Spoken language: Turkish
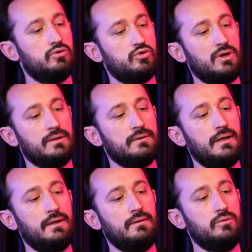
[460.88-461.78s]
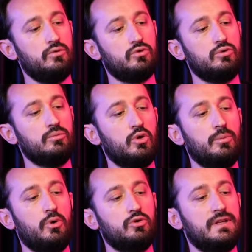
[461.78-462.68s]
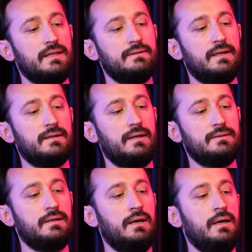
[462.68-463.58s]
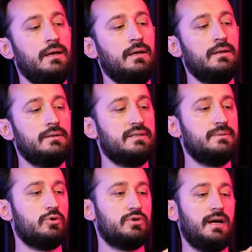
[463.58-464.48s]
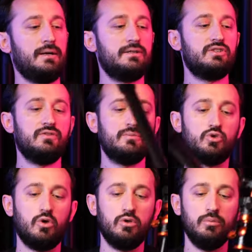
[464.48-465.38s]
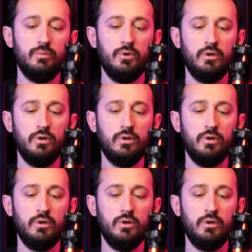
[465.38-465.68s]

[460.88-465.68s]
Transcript: Şu anda ürünü monopoddan tekrar tripod haline çevirmiş oldum.